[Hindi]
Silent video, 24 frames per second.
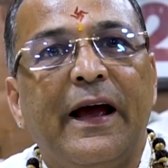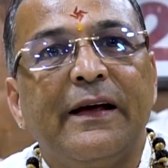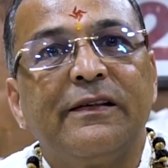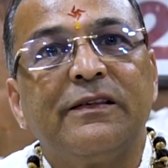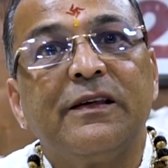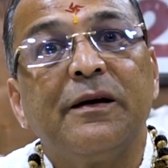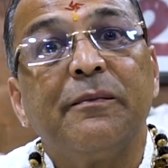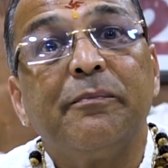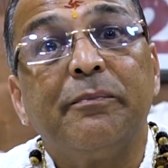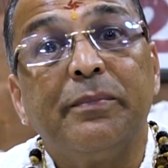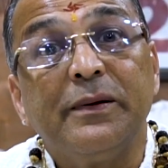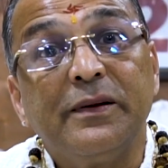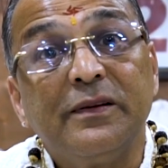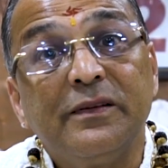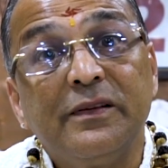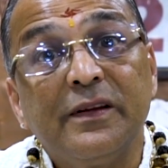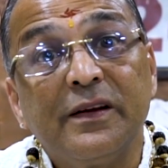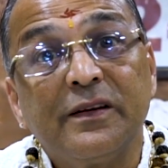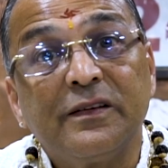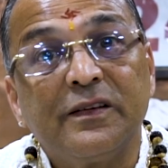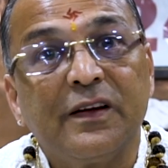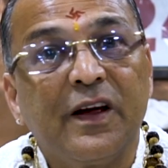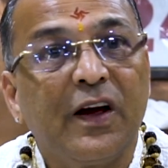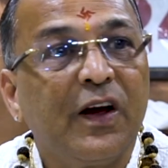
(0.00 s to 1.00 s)
ऐसे
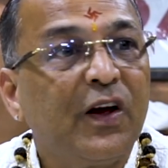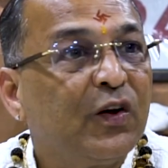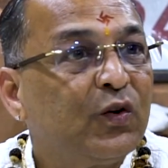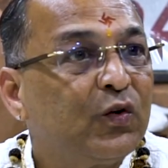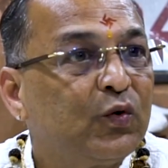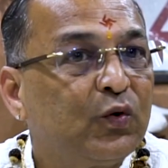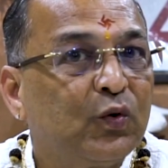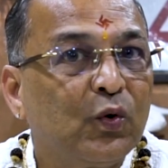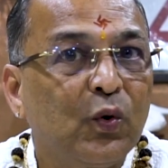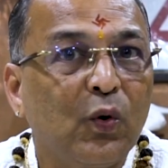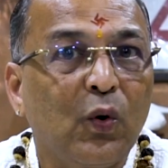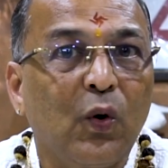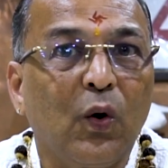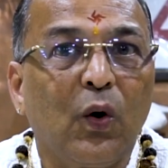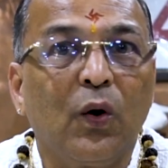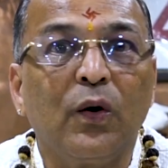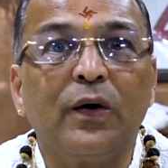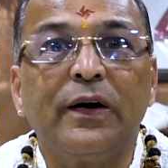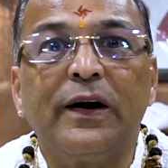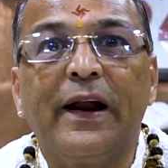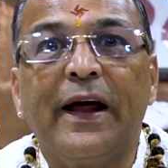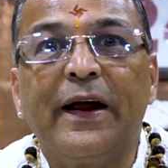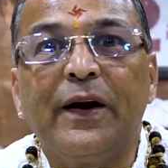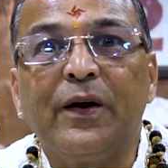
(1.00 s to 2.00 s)
बिजनेस हैं जो
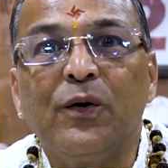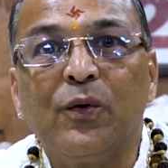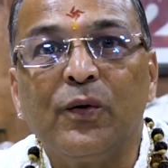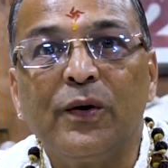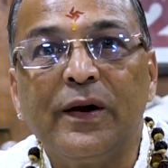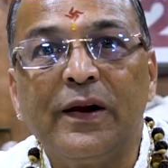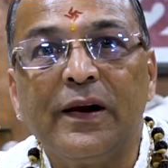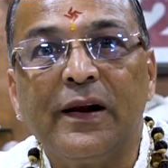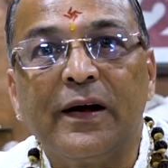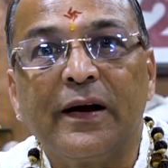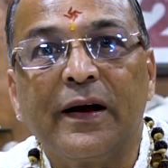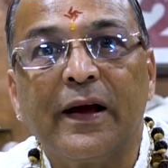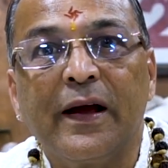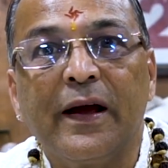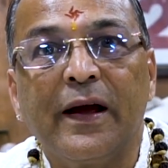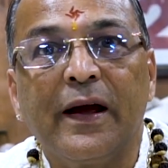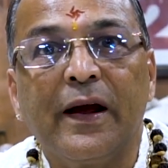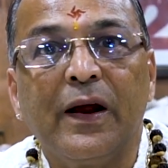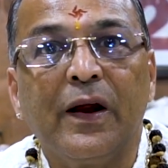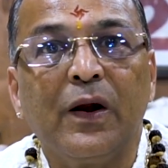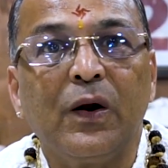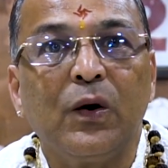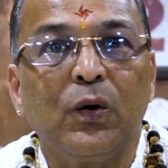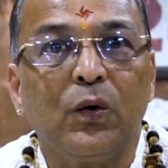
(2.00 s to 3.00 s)
ऑनलाइन होने लगे
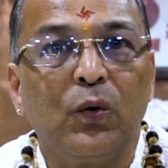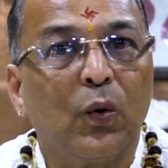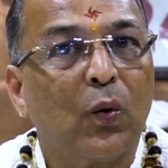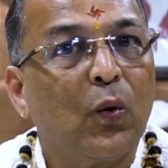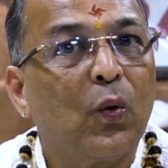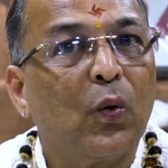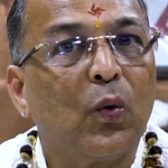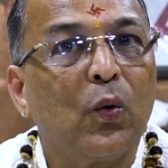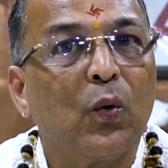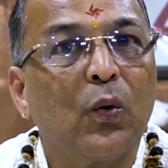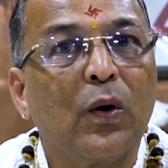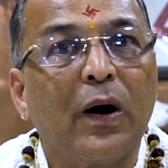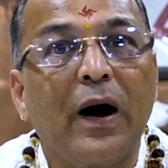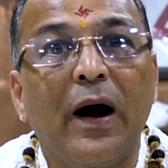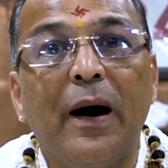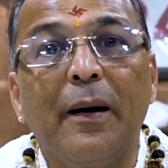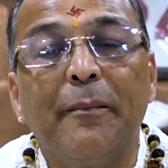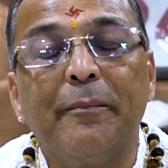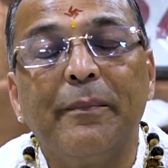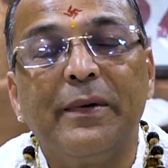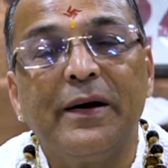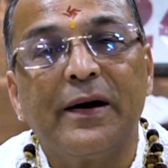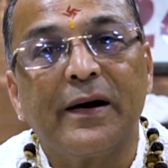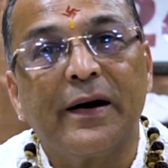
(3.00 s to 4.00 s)
हैं लोगों को
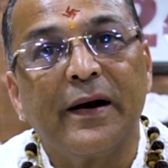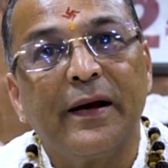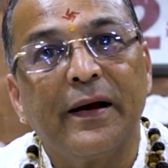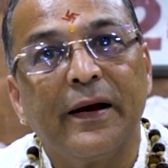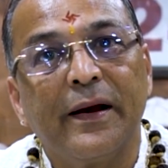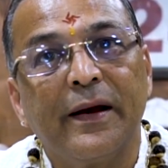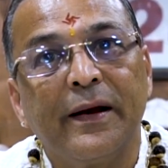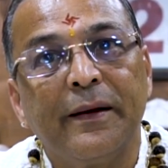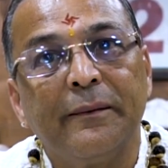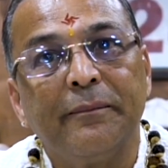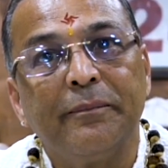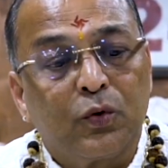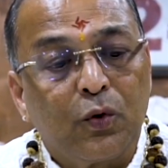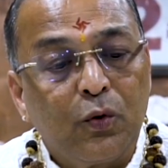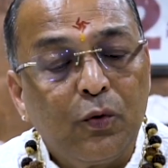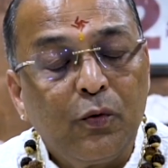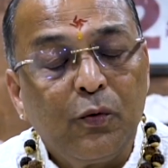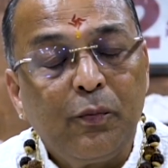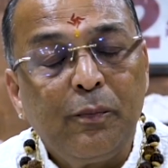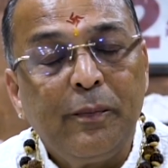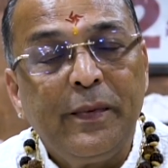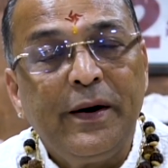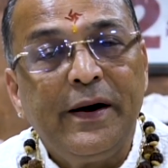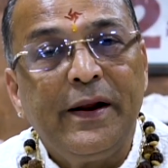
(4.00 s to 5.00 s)
काम मिल रहे हैं
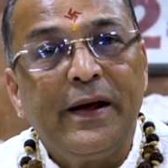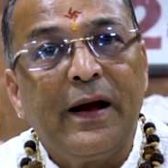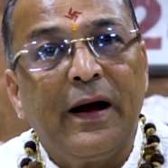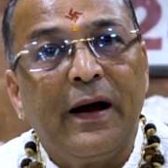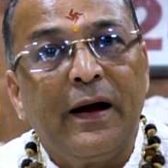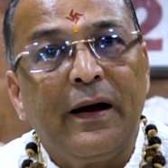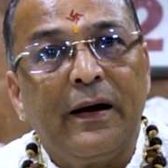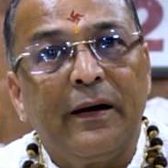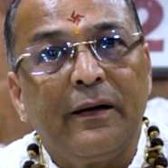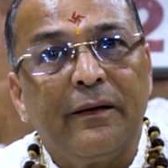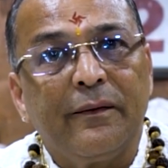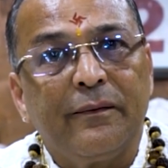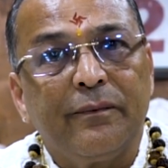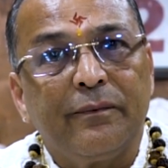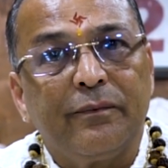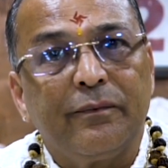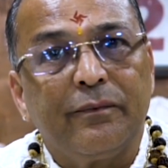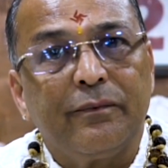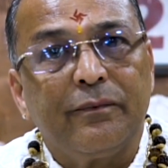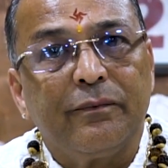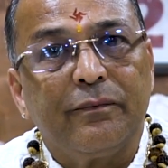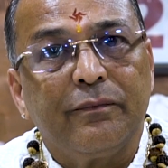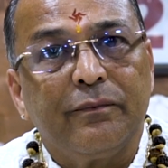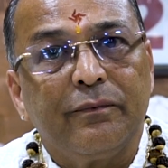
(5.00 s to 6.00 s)
थ्रू मीडिया
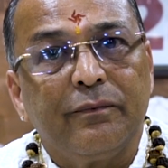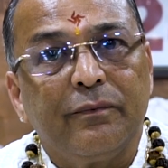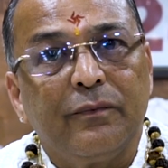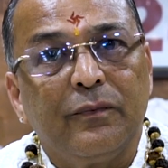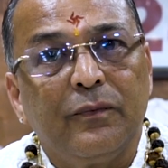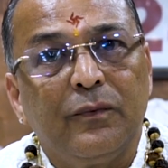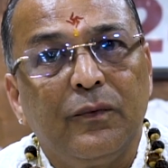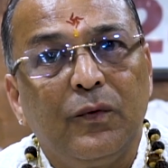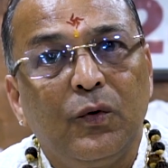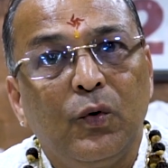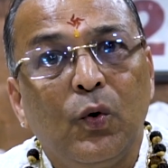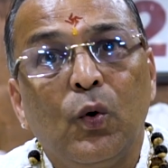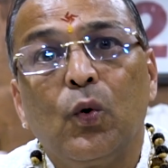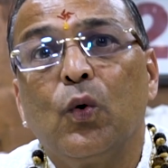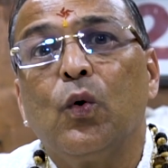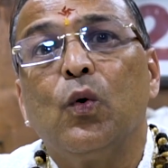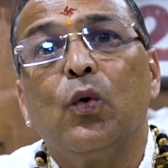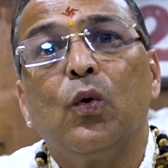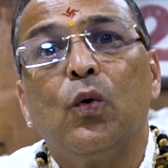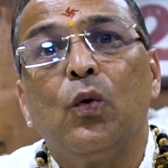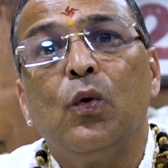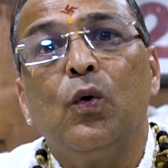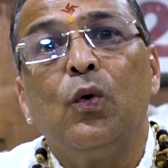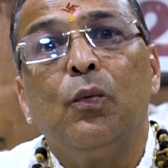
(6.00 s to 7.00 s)
लोगों
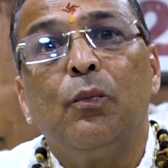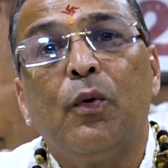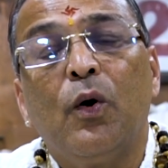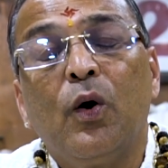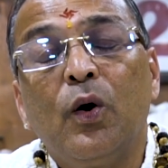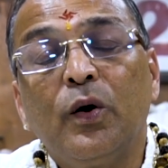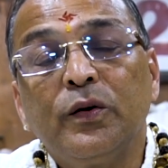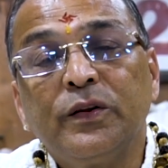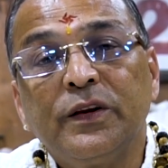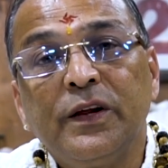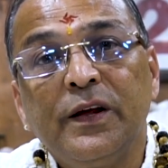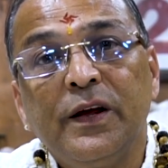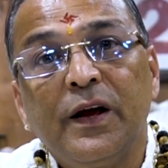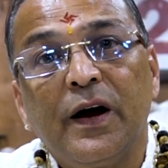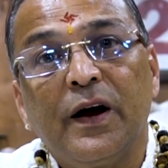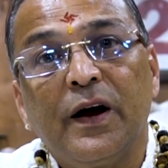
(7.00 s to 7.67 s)
को बहुत ही